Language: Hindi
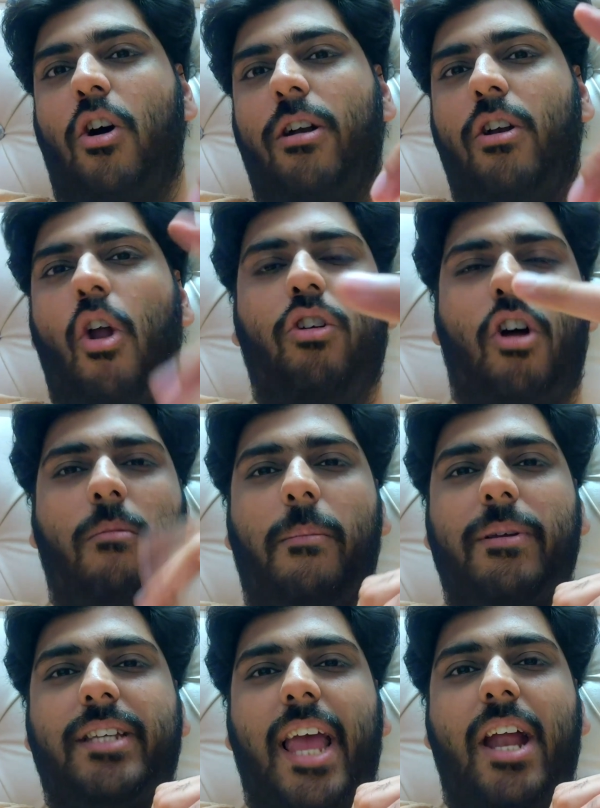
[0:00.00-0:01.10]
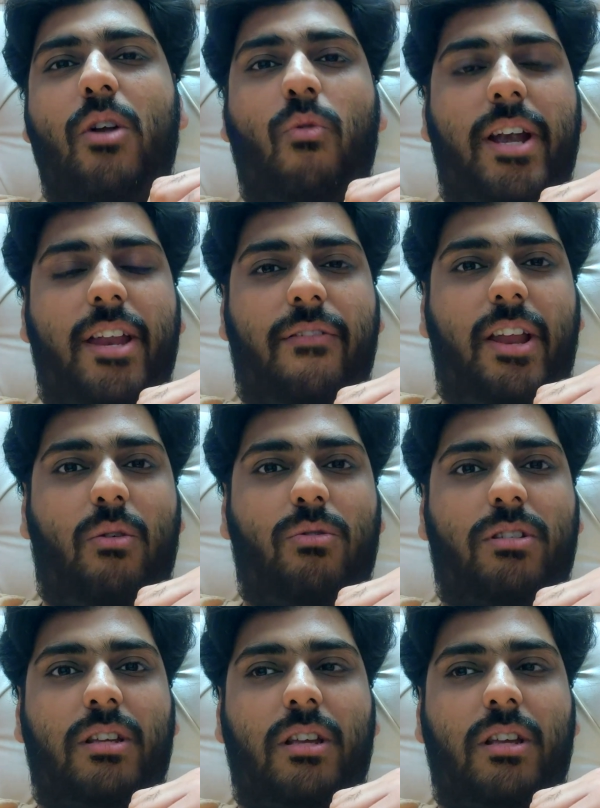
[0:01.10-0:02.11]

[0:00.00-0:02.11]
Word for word: और लॉकडाउन में बचे हैं ट्वेंटी वीडियोस